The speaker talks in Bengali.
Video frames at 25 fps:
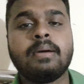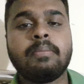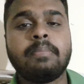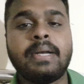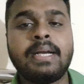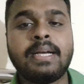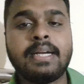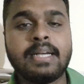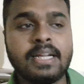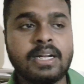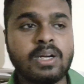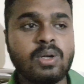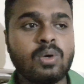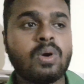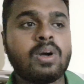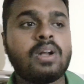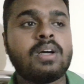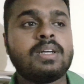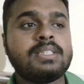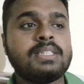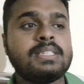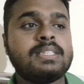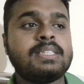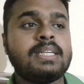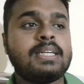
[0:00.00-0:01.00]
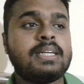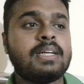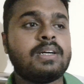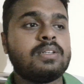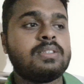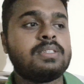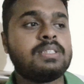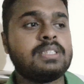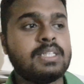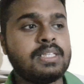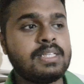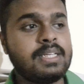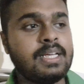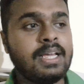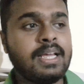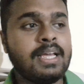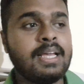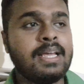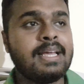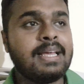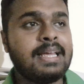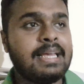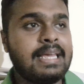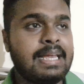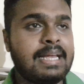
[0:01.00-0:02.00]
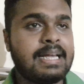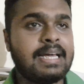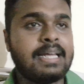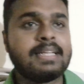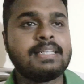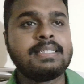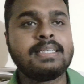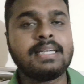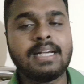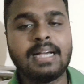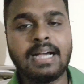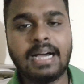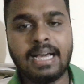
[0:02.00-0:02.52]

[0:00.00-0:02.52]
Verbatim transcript: মেনটেন করা হচ্ছে সেটা হচ্ছে যে এখানে যে